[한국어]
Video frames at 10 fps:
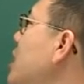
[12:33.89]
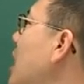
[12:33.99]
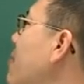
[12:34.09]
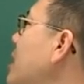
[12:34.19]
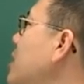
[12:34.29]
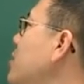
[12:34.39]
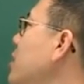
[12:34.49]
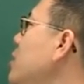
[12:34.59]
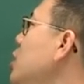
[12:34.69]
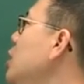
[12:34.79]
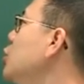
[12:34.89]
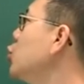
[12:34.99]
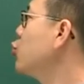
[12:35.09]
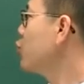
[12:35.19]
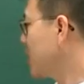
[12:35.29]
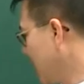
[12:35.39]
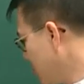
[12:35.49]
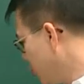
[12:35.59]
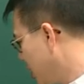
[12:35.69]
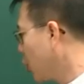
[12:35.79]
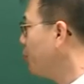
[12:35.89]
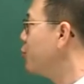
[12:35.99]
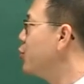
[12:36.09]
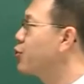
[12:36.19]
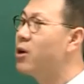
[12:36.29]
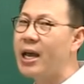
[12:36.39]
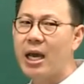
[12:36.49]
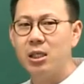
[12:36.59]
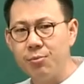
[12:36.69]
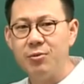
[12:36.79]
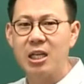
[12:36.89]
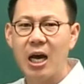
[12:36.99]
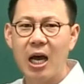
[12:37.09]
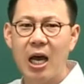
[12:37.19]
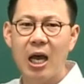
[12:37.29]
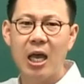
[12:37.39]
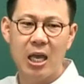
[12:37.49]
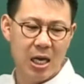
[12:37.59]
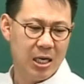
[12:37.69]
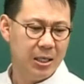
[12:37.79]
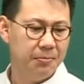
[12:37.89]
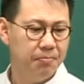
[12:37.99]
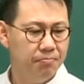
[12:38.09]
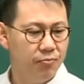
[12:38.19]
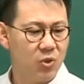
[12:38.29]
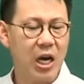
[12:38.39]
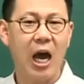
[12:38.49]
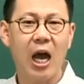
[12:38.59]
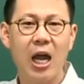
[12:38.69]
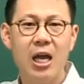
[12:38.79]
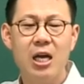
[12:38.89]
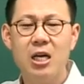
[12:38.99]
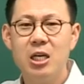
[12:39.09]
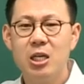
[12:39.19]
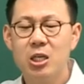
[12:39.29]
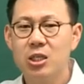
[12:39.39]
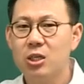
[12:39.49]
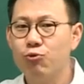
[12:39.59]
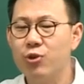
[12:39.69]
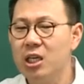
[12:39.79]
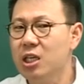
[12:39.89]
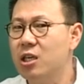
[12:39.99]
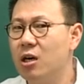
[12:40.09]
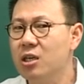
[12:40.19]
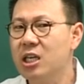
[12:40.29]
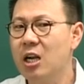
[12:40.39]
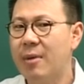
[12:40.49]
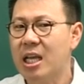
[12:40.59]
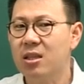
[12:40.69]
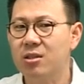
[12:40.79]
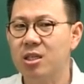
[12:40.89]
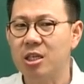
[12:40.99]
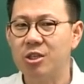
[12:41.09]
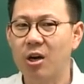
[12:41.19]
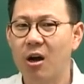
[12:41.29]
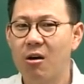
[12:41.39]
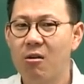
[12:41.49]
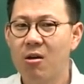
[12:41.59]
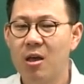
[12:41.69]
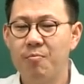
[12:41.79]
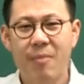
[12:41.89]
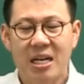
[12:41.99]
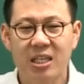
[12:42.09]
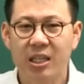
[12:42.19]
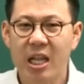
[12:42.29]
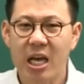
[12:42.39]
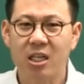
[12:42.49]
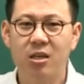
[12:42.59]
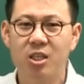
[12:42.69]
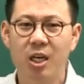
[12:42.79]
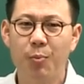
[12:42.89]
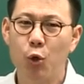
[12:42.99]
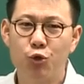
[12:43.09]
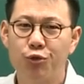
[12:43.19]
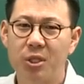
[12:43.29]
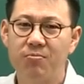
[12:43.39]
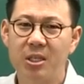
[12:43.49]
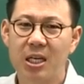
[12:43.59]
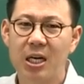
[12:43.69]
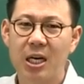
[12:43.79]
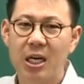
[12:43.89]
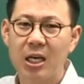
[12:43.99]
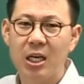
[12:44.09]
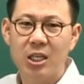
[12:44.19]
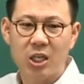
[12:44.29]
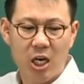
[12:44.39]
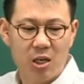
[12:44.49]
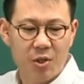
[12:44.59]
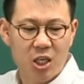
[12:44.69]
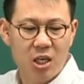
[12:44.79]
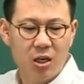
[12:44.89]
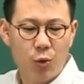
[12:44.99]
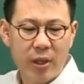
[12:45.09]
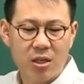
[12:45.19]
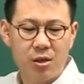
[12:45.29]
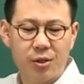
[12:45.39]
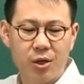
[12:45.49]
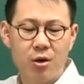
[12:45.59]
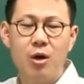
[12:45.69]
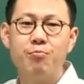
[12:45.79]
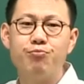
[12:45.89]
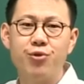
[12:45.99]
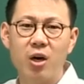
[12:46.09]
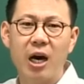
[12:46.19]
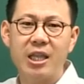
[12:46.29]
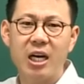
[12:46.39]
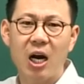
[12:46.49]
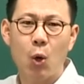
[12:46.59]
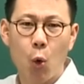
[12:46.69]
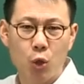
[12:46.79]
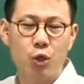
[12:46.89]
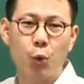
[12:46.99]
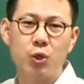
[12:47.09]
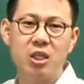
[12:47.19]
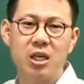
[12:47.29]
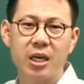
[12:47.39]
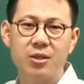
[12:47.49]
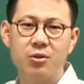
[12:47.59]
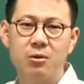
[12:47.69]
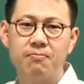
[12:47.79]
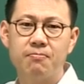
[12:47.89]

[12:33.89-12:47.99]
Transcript: 지랄 맞아서 저는 중짜리 문제로 분류를 했습니다. 자, 우리 경찰만의 특징이죠. 말장난의 극치를 보여주고 있습니다. 자, 여러분 기억은 왜 틀렸어요? 부여가 아니라 옥조로 고쳐야 되겠죠.